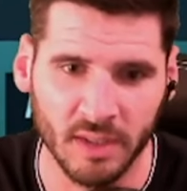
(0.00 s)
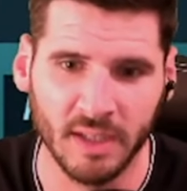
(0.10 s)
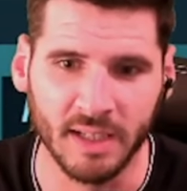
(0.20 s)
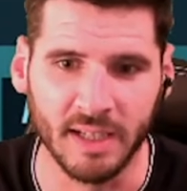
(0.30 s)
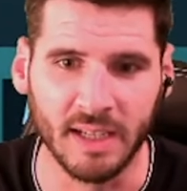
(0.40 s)

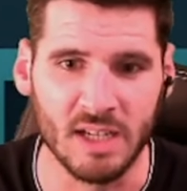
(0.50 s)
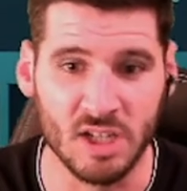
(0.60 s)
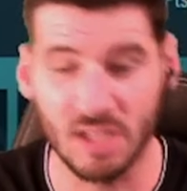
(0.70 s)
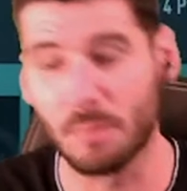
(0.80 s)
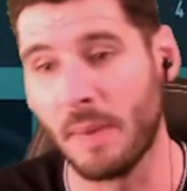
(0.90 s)
Et
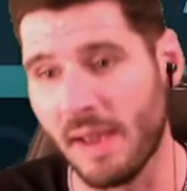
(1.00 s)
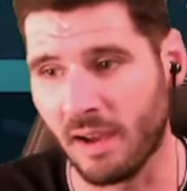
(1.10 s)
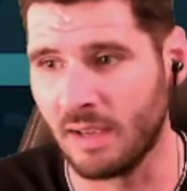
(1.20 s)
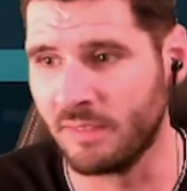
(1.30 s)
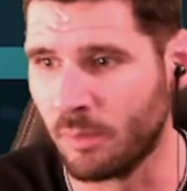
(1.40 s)

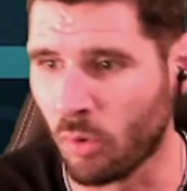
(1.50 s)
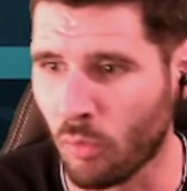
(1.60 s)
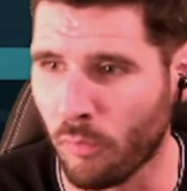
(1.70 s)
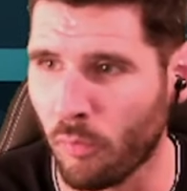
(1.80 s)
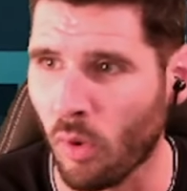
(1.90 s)
j'espère évidemment
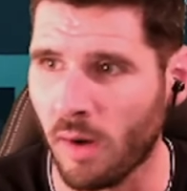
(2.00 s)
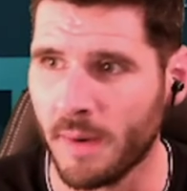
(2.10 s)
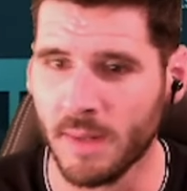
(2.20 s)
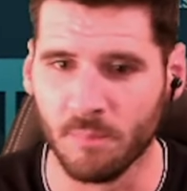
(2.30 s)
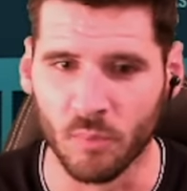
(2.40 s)
qu'on fera
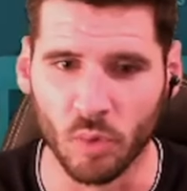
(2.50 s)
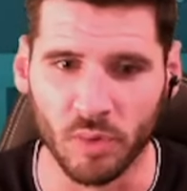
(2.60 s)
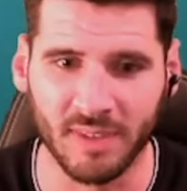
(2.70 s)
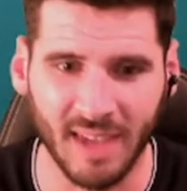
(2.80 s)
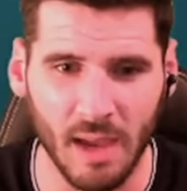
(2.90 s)
de
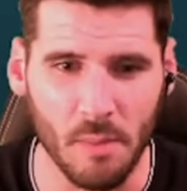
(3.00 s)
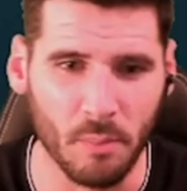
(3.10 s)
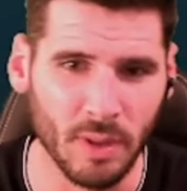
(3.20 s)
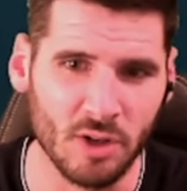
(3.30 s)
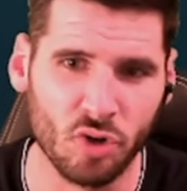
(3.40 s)
très
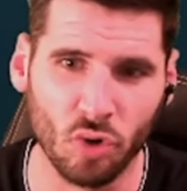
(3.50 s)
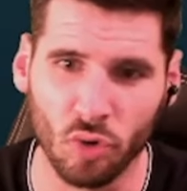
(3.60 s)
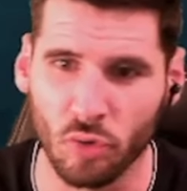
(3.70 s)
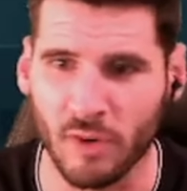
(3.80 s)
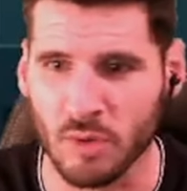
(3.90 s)
belles choses.
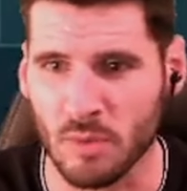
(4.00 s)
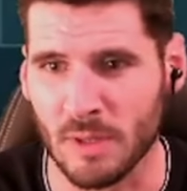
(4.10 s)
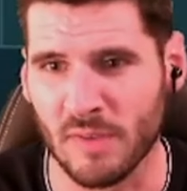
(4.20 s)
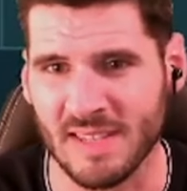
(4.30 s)
On va jouer ce match face à